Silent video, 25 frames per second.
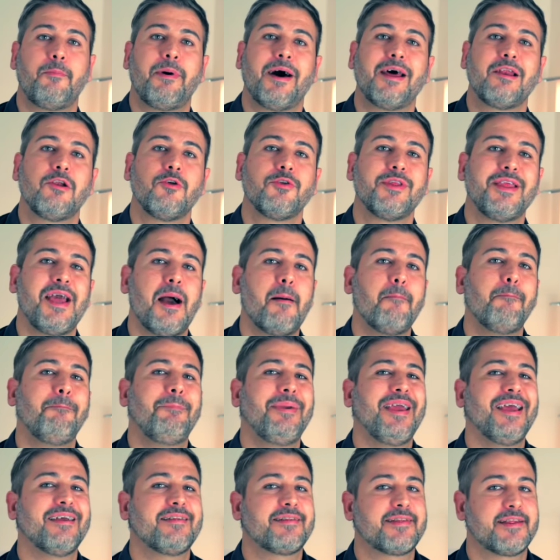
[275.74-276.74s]
parlo di
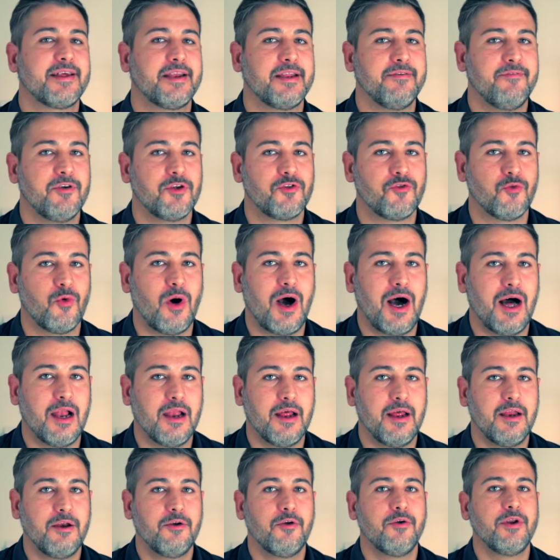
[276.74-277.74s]
ampiezza di
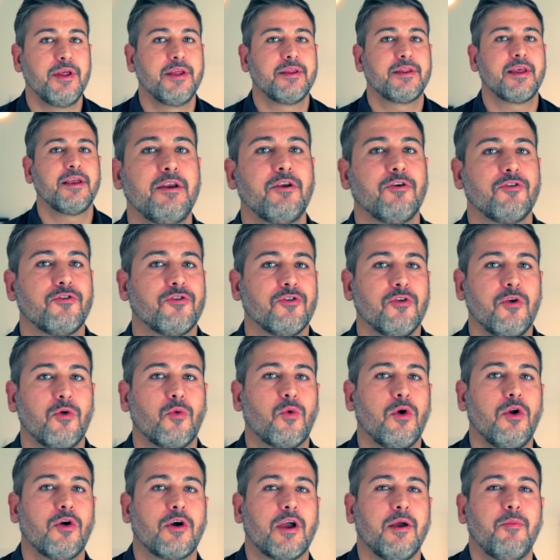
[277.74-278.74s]
visuale non intendo solo
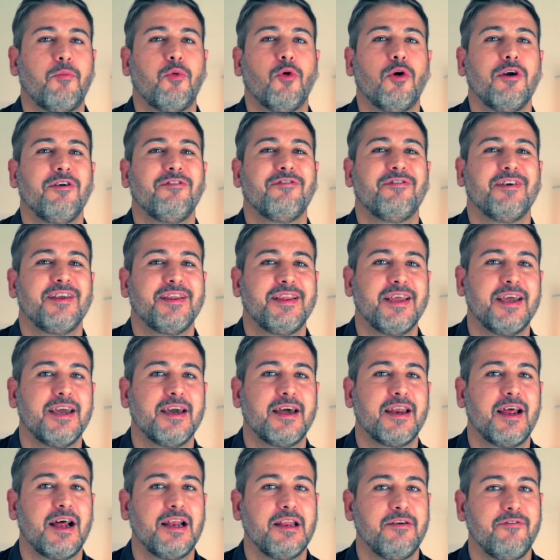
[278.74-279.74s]
quello che puoi
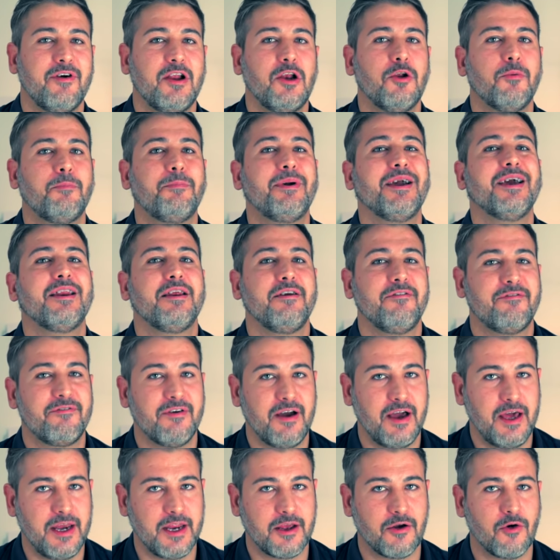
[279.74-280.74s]
vedere a livello
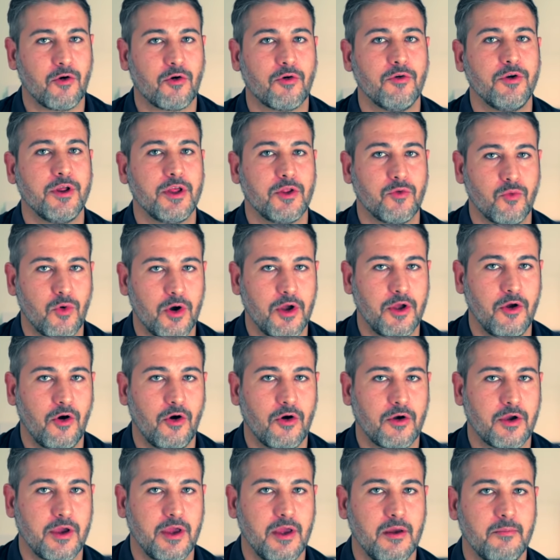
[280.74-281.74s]
periferico con i tuoi
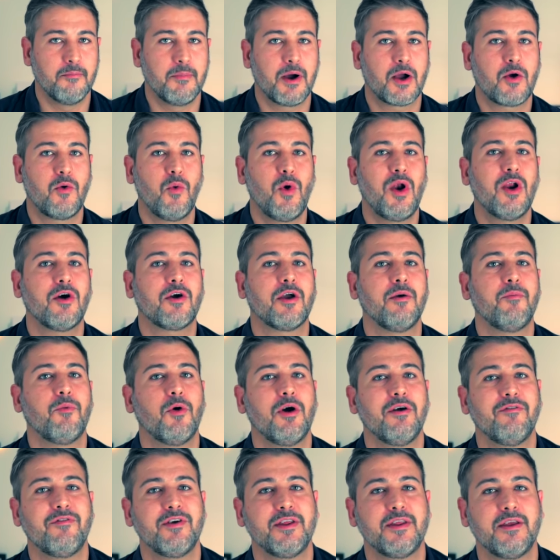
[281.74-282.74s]
occhi, ma quello che
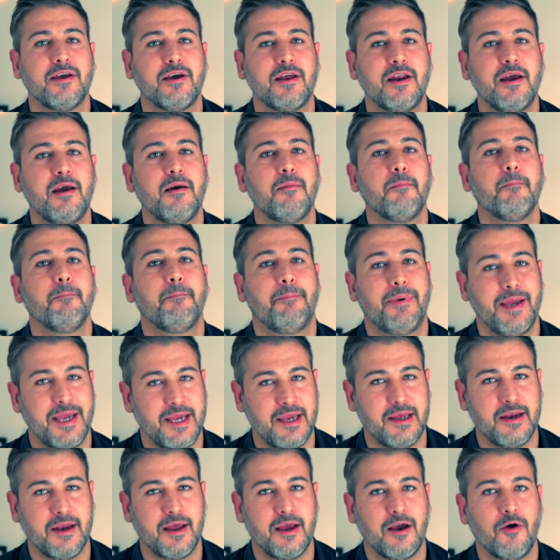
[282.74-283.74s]
puoi vedere
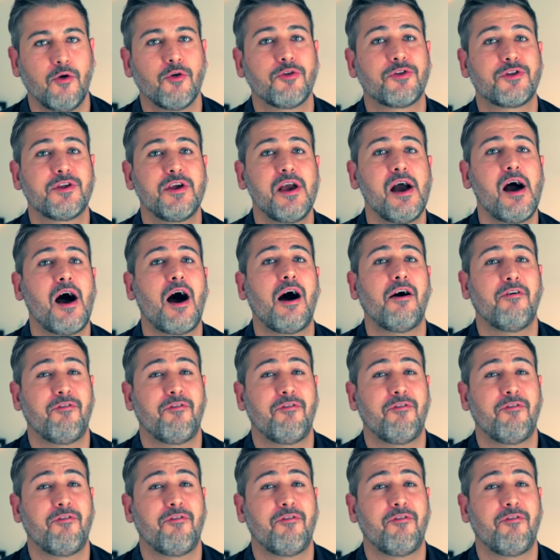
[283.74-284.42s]
bene, ossia a